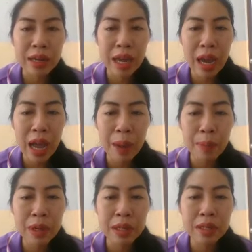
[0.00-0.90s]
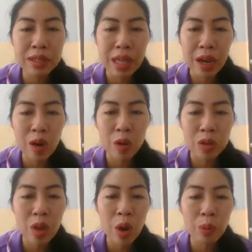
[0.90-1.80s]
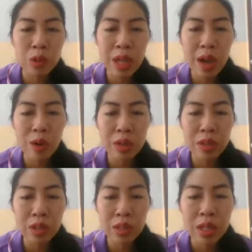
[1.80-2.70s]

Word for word: นะคะพื้นเสียงของทอผู้เท่าคือ